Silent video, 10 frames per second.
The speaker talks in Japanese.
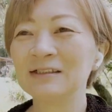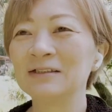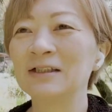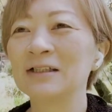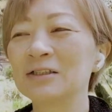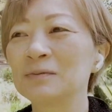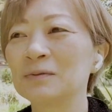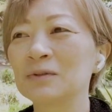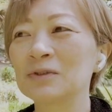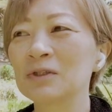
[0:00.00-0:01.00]
まあ自
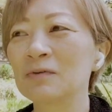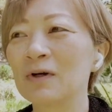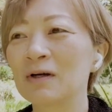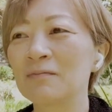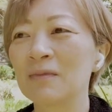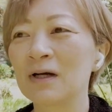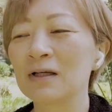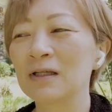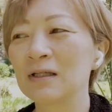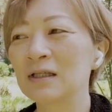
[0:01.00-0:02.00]
分としてはまあ
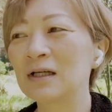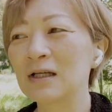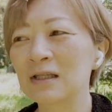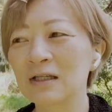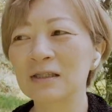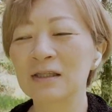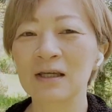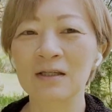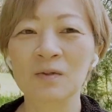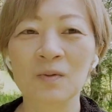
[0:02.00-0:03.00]
いいかなっ
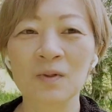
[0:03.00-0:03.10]
ていう